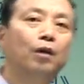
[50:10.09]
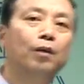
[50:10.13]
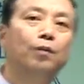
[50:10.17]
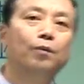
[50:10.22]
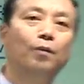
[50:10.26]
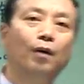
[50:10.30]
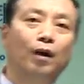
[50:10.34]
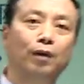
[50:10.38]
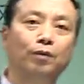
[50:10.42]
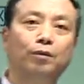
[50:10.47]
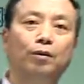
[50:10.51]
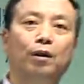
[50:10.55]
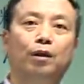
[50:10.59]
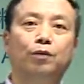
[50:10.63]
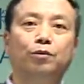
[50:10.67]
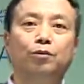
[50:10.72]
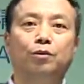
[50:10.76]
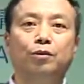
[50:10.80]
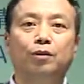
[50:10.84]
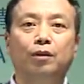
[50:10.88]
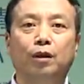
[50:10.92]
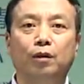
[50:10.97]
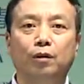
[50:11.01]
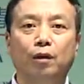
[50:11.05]
完全要
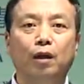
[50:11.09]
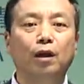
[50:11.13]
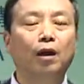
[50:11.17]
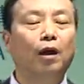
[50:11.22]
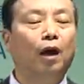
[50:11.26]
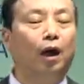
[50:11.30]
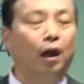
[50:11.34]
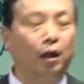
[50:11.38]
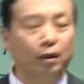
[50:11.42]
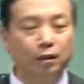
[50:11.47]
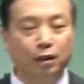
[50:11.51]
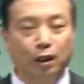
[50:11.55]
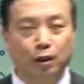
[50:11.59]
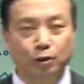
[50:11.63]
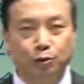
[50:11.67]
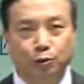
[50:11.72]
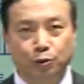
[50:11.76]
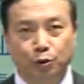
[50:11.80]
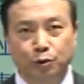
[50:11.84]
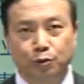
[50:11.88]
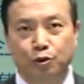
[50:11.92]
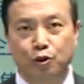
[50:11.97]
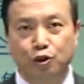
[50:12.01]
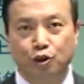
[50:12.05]
遵循合同，而且要
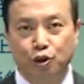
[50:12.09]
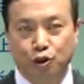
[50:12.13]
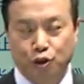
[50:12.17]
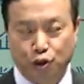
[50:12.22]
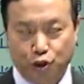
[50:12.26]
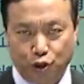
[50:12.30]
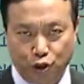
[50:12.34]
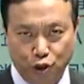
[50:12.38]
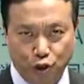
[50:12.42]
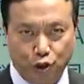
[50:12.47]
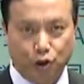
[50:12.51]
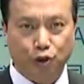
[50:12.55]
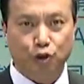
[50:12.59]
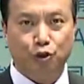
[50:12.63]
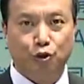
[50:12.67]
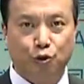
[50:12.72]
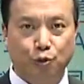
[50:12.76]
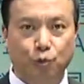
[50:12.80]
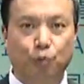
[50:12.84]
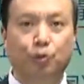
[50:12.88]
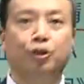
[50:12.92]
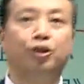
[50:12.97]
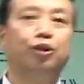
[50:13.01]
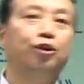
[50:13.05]
遵循实质
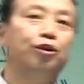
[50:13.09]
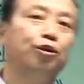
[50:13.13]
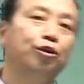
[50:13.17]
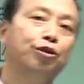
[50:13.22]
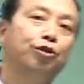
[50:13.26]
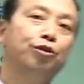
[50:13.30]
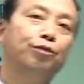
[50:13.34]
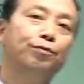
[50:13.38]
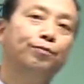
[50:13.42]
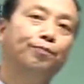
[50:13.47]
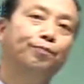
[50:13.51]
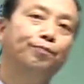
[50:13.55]
中形式。